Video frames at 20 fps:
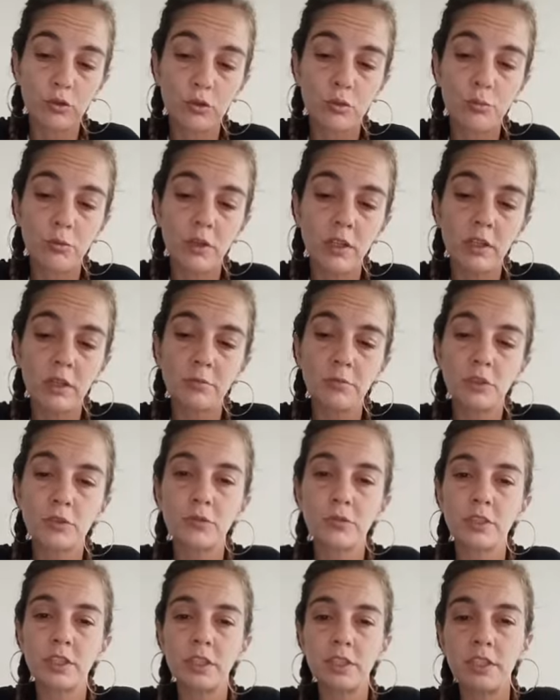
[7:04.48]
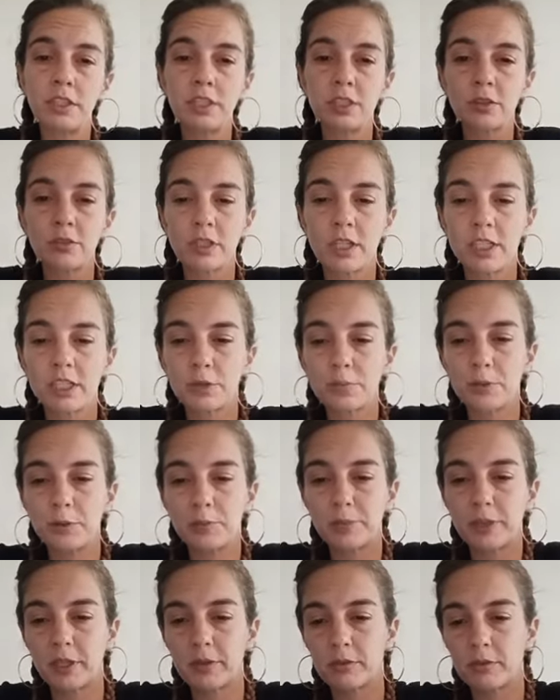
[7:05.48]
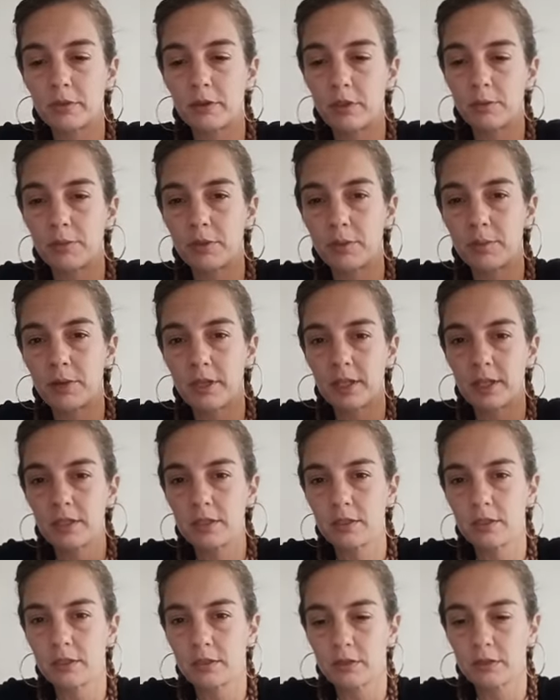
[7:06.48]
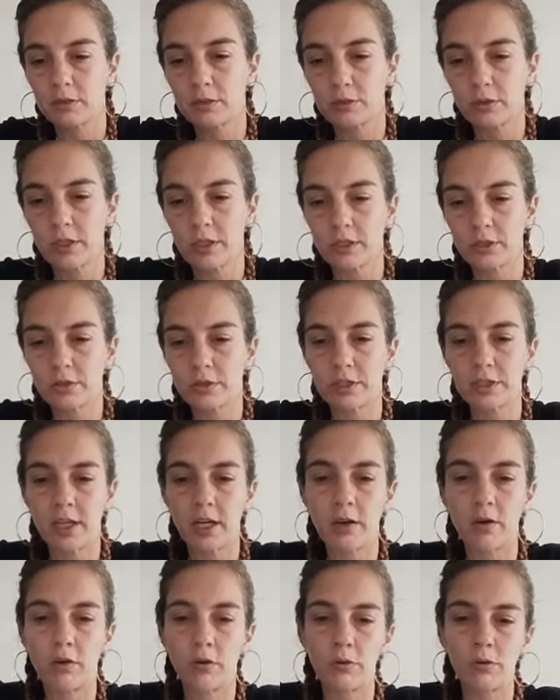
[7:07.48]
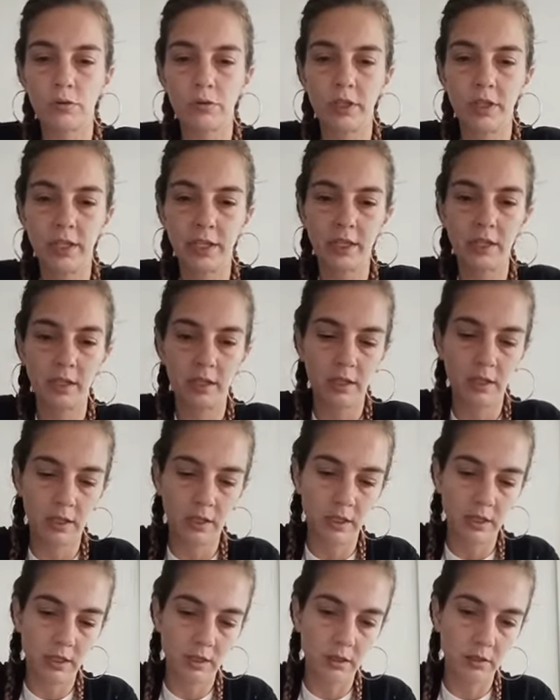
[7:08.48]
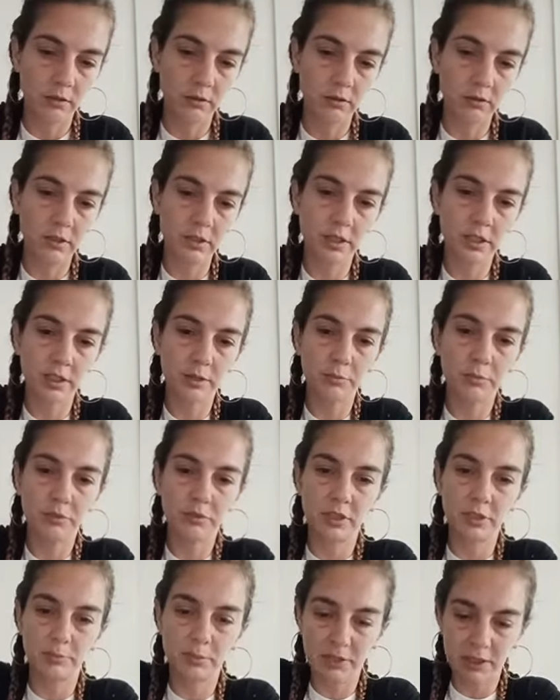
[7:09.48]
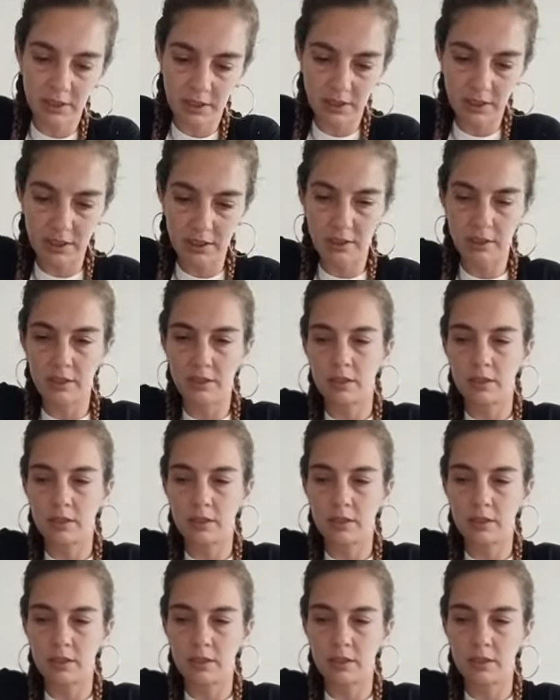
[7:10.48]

coup, moi, comme je vous ai dit, je ne gaspille pas. Donc, hop, après, tu ça, ça renrouler, le laisser un peu dépasser.